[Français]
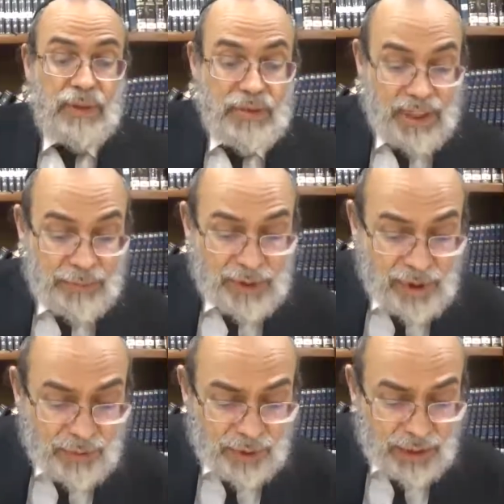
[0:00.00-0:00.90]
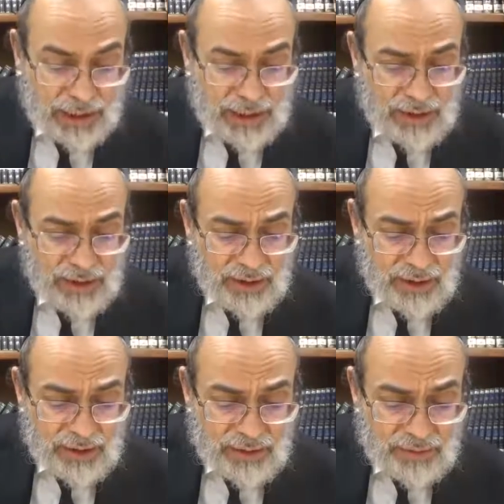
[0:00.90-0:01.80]
Hein? Il n'est
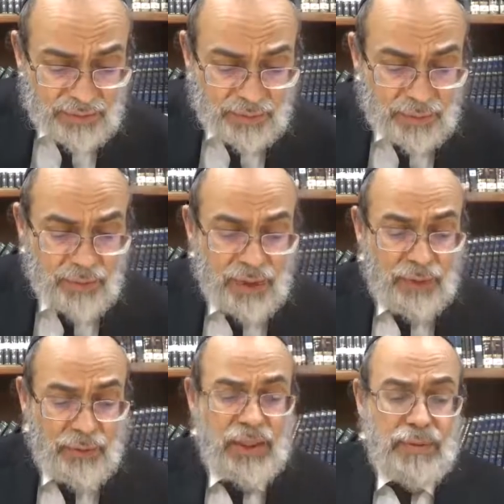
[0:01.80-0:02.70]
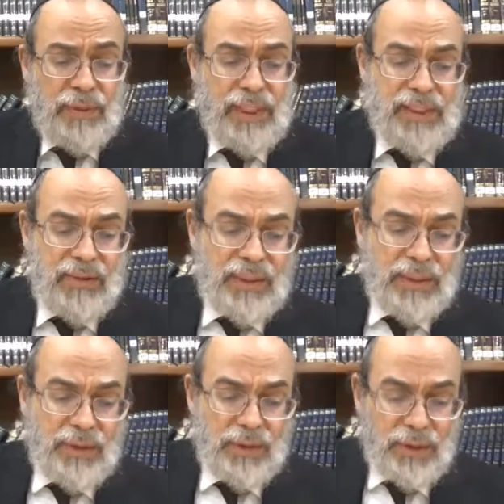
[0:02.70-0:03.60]
pas tout assourd. Oui, mais ça veut
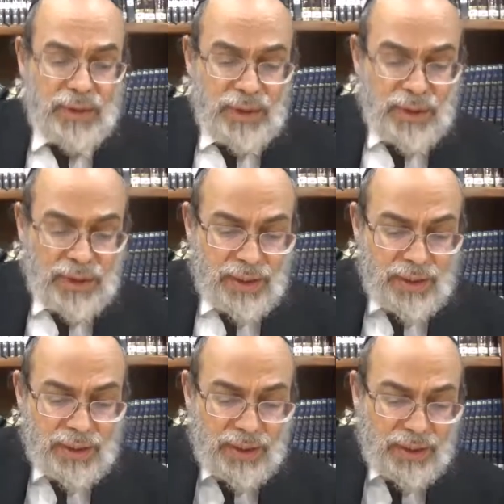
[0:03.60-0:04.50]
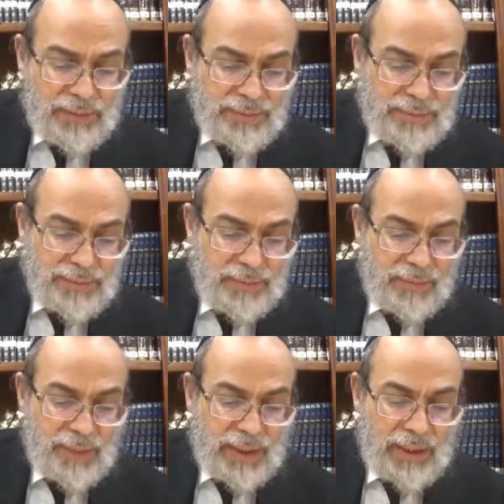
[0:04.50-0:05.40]
dire que, euh,
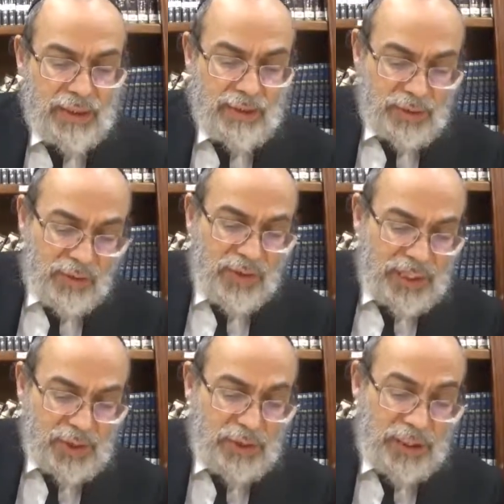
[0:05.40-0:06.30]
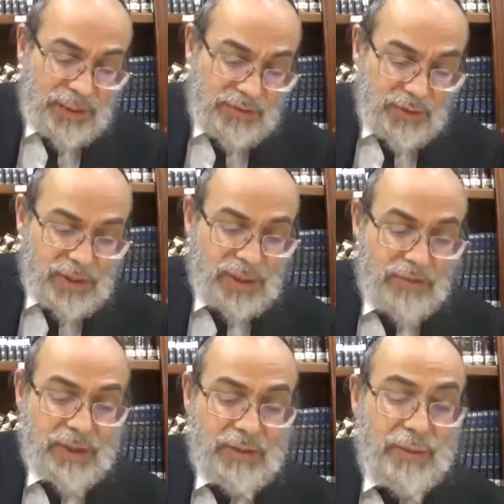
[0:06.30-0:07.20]
tu vois la, différence
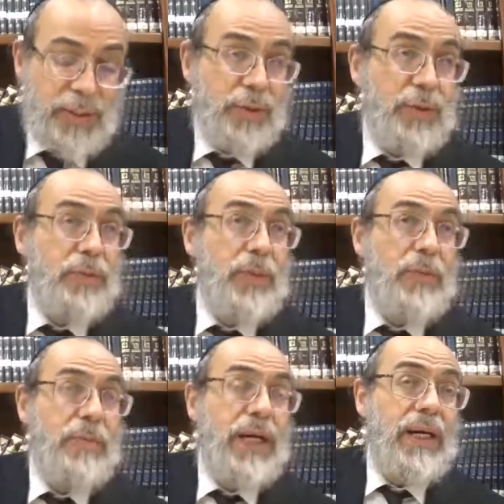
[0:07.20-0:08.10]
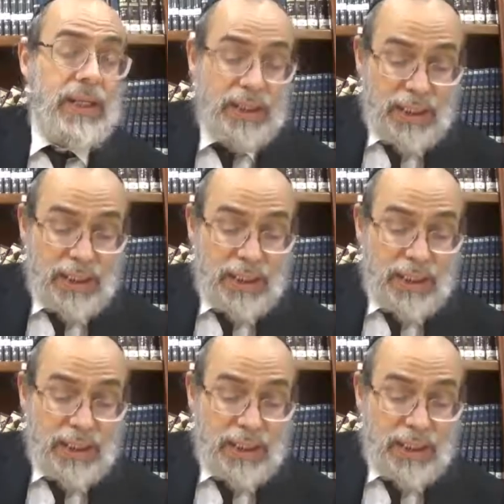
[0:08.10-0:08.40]
avec, parce que n'oublions pas,